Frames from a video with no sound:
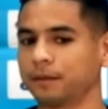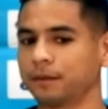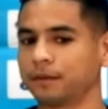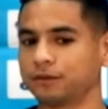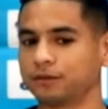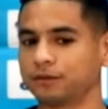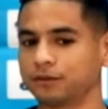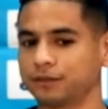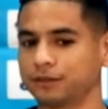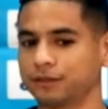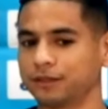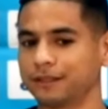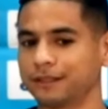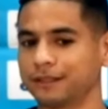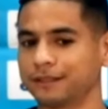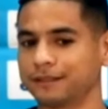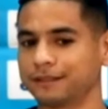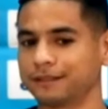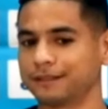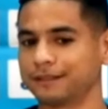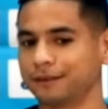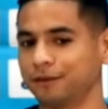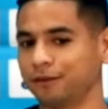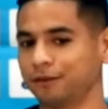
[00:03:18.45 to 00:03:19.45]
Pues.
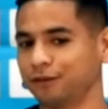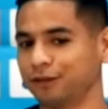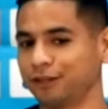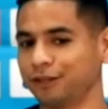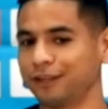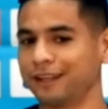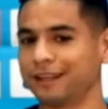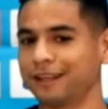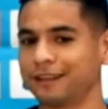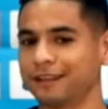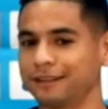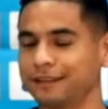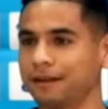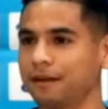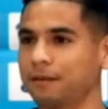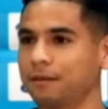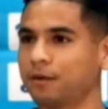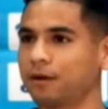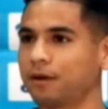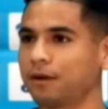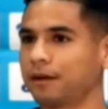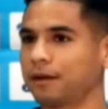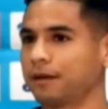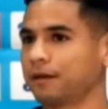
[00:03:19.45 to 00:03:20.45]
Entonces, con Trinidad
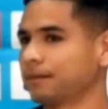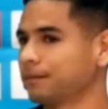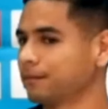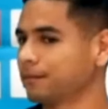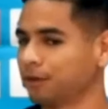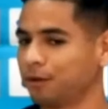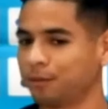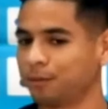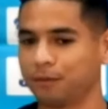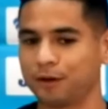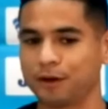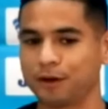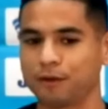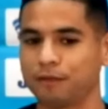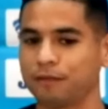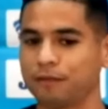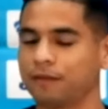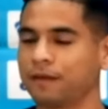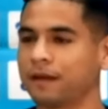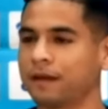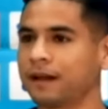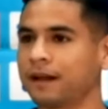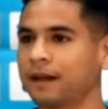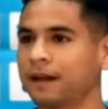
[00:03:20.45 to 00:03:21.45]
sabemos que no te puedes
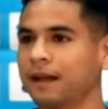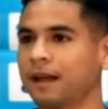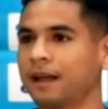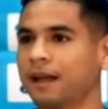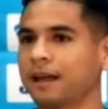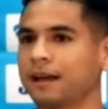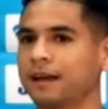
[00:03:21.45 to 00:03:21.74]
confiar,